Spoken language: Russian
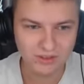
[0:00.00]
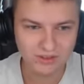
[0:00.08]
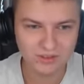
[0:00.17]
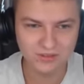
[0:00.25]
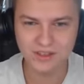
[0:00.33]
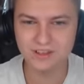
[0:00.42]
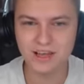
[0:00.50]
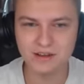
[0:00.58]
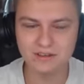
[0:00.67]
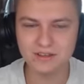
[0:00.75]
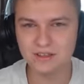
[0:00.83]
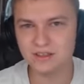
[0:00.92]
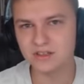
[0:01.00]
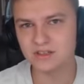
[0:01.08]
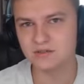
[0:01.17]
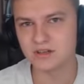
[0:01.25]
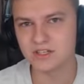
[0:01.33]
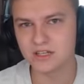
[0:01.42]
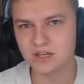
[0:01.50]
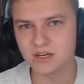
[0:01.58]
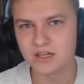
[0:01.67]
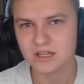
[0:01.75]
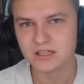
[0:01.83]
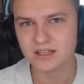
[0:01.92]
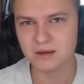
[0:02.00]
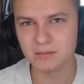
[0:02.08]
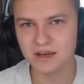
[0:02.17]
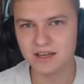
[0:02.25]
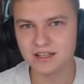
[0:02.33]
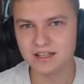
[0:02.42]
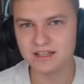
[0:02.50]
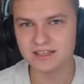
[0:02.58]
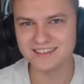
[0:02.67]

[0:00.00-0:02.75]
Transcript: Две лавы и два шара. Нормально, да, так?